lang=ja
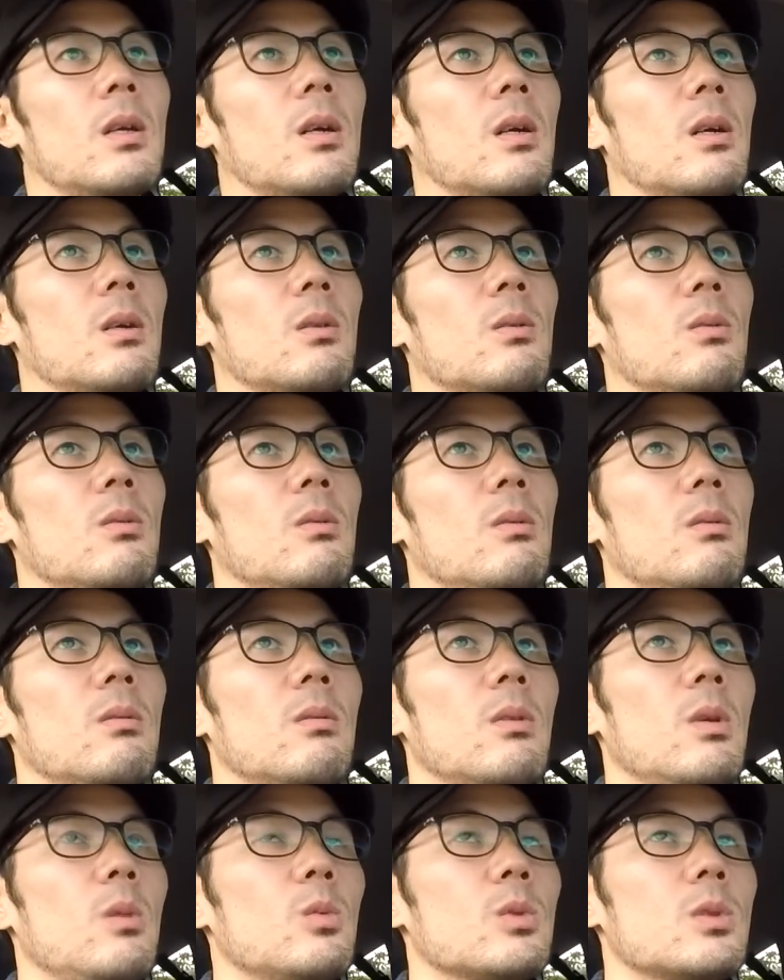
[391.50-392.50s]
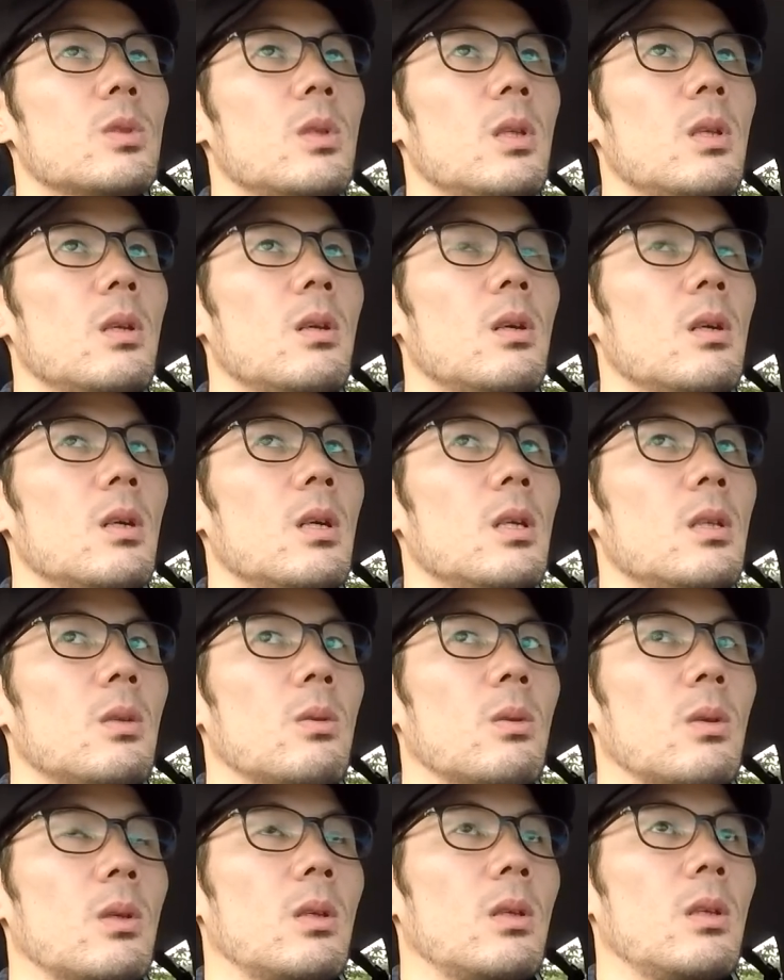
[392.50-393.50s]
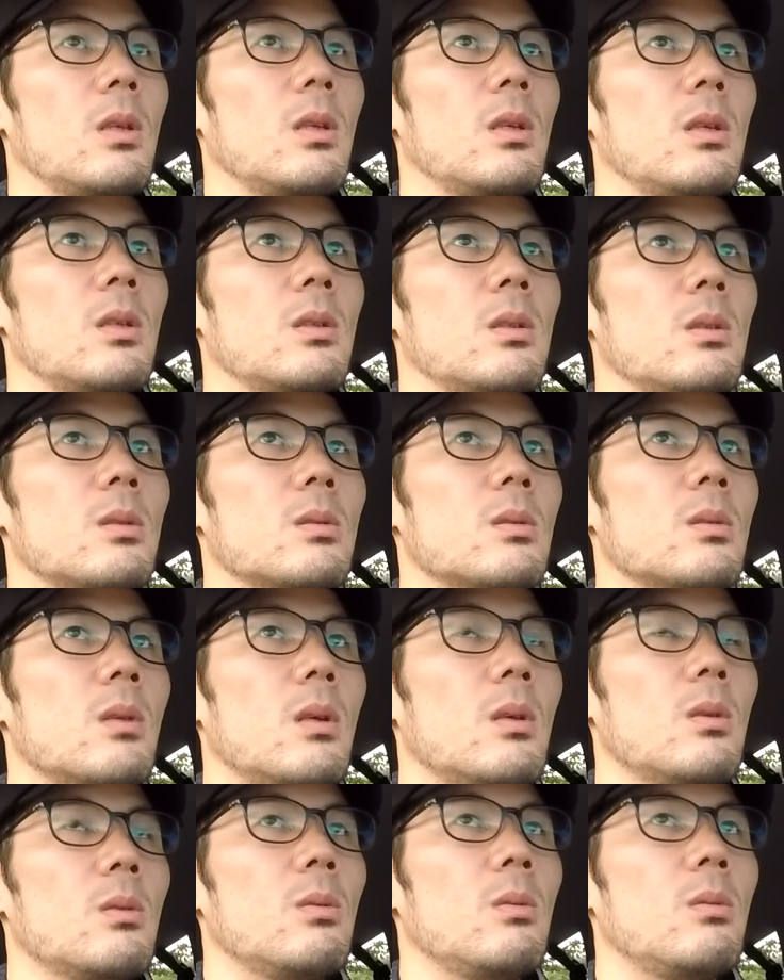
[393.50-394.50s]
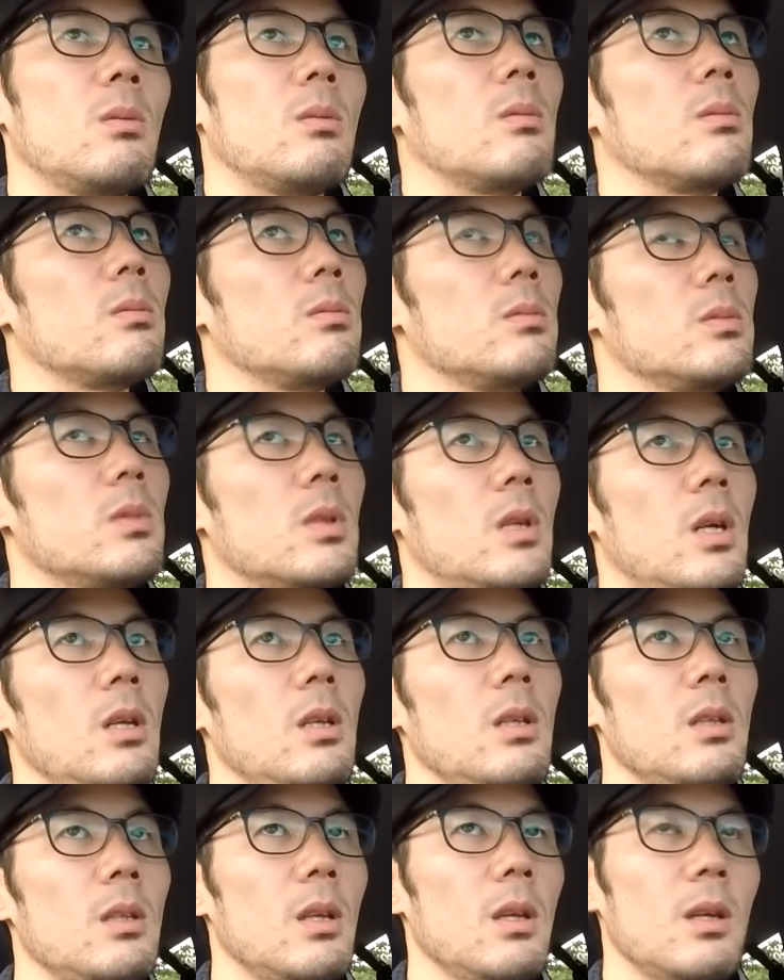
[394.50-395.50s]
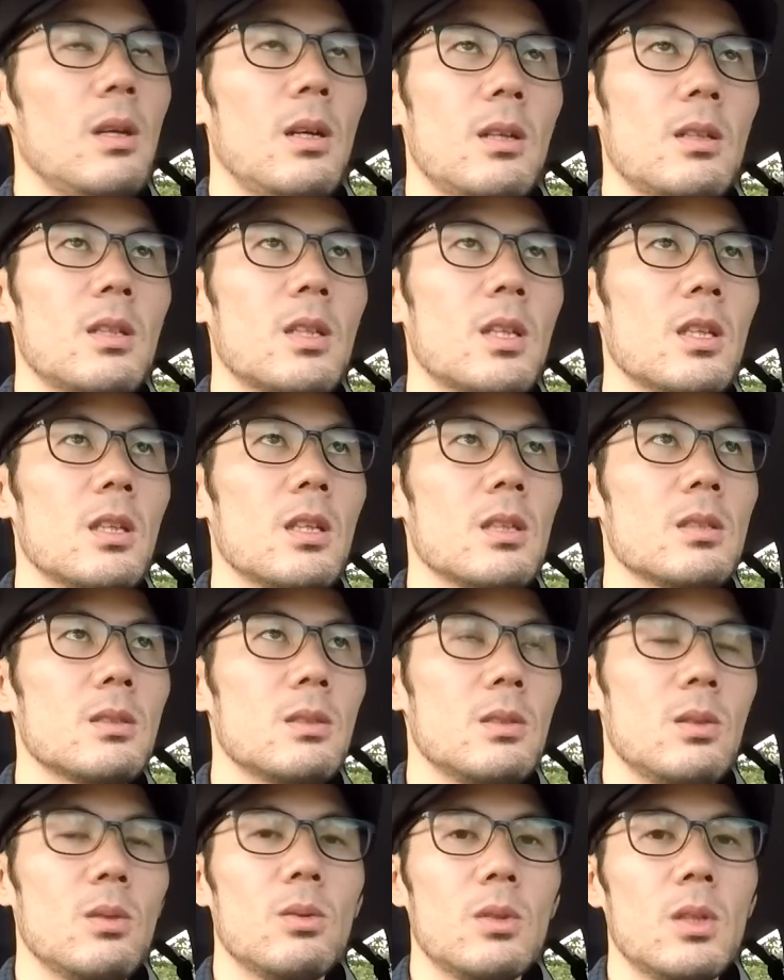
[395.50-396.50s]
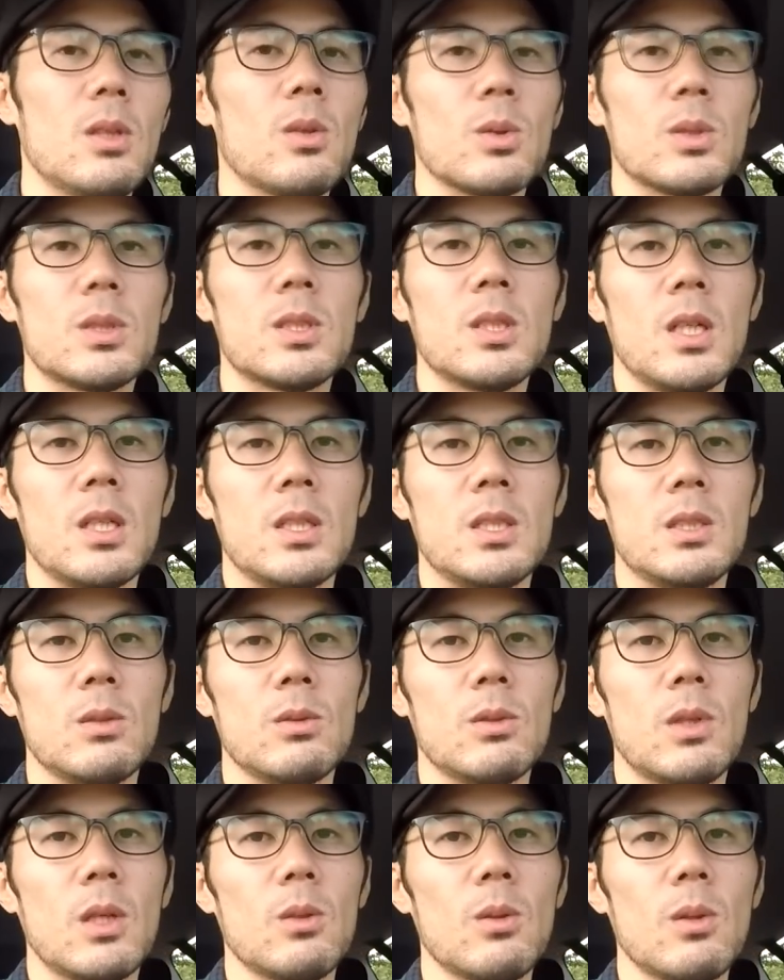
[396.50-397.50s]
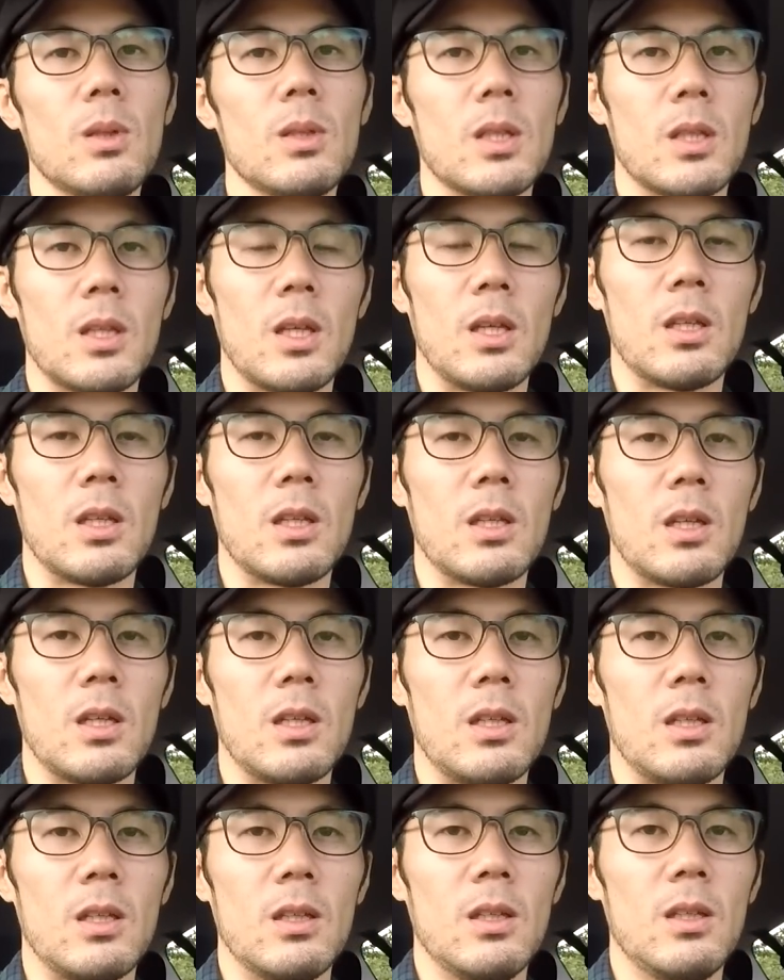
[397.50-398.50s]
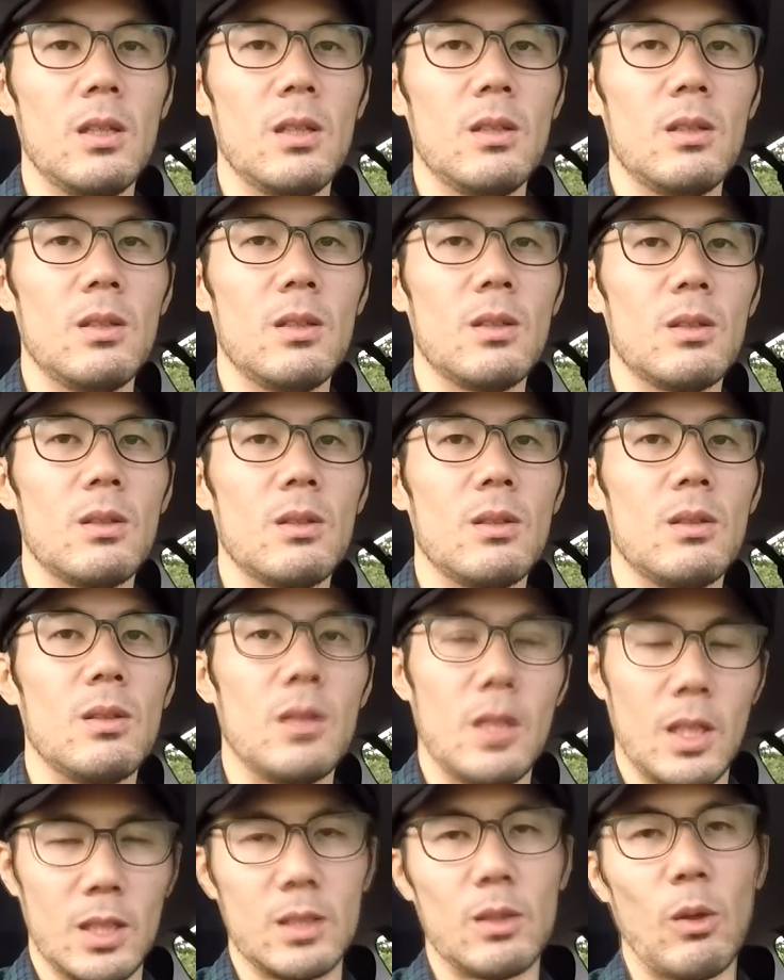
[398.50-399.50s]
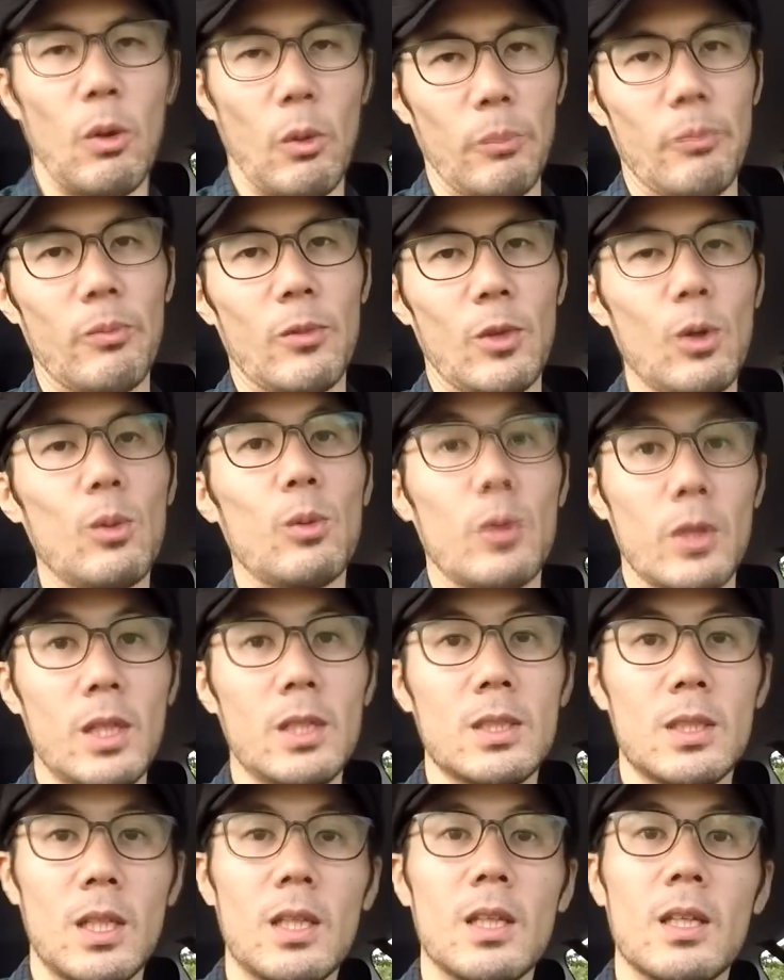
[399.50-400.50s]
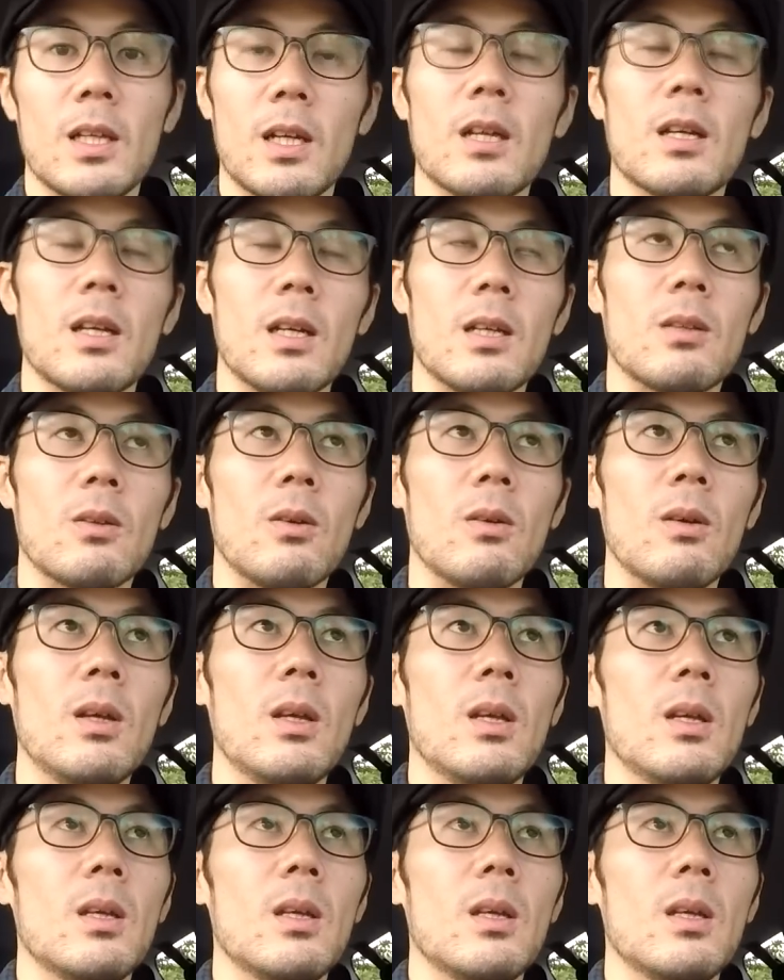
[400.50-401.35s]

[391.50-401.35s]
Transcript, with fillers: あのでもそうやって考えた時にあの相手が引き立つようにこっちが一度受け取らなきゃいけないんですよどうもね最近考えると。